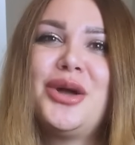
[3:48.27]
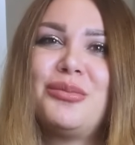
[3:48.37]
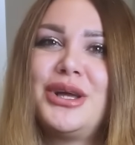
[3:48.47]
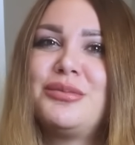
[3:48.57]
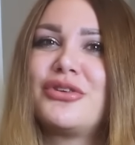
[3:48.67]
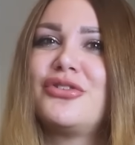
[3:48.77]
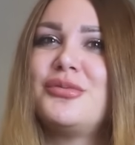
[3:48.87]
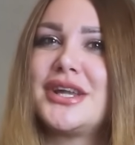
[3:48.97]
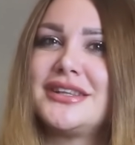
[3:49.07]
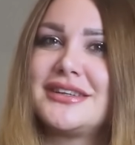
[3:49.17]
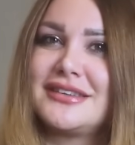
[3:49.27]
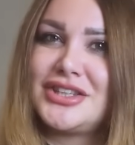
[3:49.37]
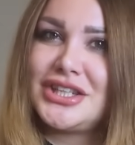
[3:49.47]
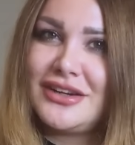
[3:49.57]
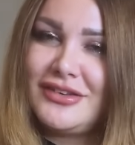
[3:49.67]
Мои парфюмерные
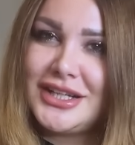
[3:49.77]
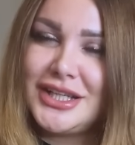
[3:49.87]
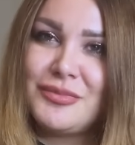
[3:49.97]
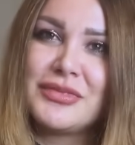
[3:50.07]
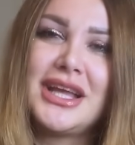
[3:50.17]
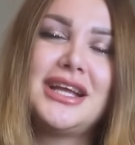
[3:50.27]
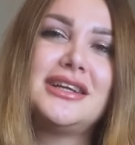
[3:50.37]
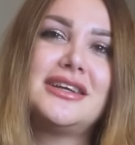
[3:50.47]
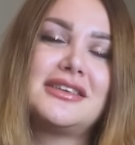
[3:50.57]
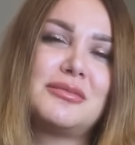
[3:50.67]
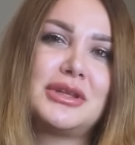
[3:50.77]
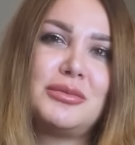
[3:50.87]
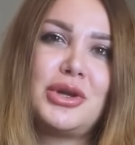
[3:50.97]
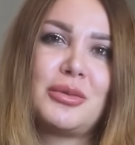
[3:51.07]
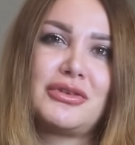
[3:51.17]
разочарования». Если мы
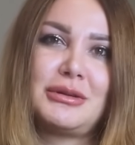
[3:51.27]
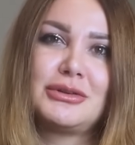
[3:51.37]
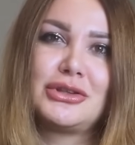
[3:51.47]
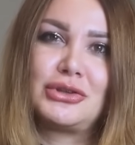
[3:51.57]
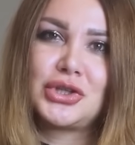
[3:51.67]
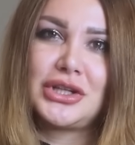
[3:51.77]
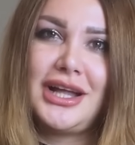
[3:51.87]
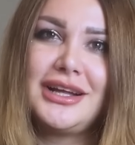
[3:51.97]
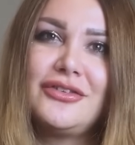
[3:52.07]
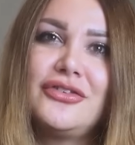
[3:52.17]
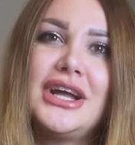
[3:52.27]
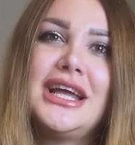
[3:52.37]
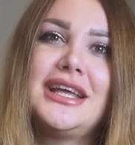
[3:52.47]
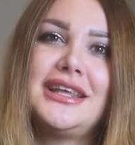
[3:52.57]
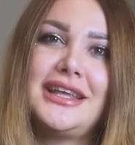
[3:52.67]
наберем с вами тысячу лайков,
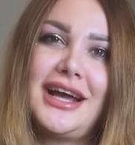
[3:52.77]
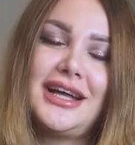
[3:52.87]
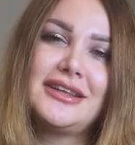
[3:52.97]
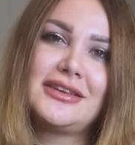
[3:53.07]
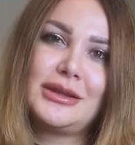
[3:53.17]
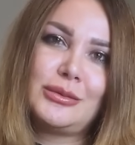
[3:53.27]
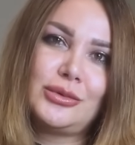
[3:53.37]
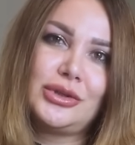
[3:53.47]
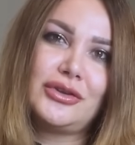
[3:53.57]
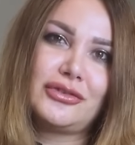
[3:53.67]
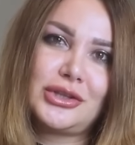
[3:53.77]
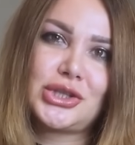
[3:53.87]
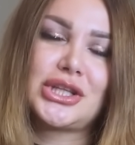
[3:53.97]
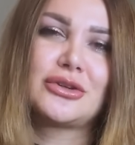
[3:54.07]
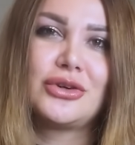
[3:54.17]
я сниму и
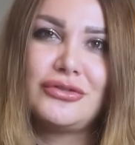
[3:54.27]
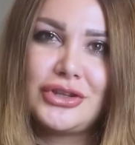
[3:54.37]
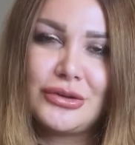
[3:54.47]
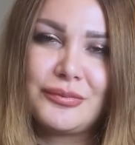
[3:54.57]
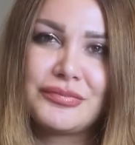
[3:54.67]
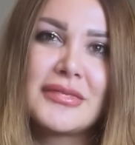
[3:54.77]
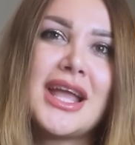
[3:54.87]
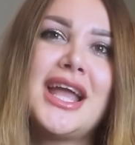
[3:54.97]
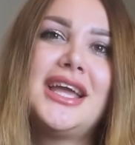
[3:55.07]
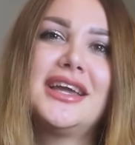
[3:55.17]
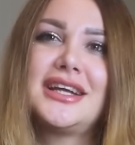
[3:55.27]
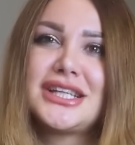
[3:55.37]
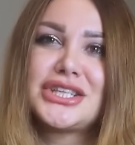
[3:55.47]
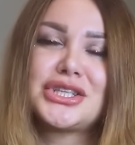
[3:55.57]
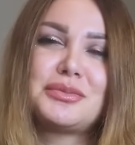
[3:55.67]
выложу такое видео. И,
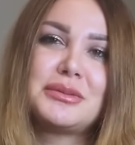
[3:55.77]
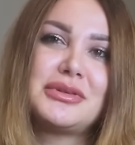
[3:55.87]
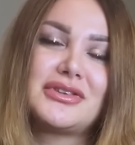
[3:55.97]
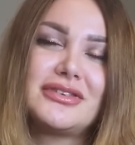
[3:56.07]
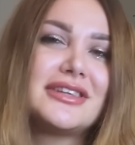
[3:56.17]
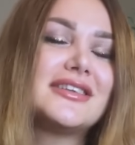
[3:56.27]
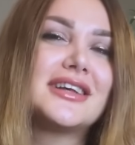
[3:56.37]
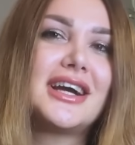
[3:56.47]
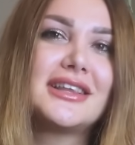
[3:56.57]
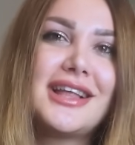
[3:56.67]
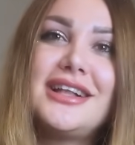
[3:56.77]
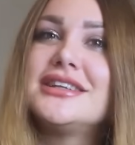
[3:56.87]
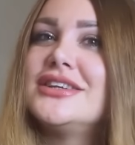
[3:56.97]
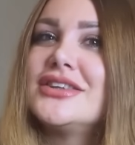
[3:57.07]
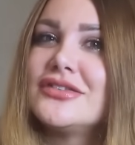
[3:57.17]
конечно же, подписывайтесь на канал,
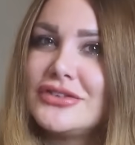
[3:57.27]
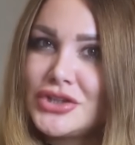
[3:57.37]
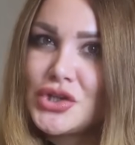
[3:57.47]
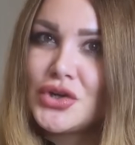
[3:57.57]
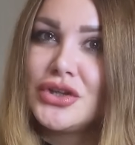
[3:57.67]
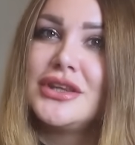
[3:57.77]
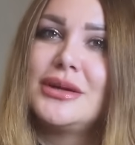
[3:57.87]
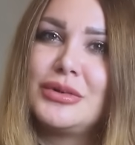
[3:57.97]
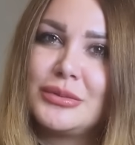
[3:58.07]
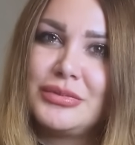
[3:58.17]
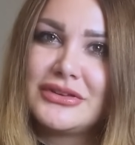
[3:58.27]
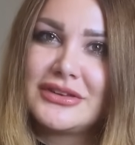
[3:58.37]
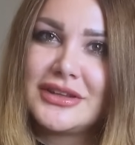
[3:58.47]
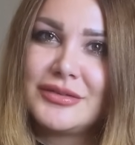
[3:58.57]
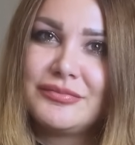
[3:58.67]
если вы еще не
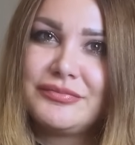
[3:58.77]
подписаны.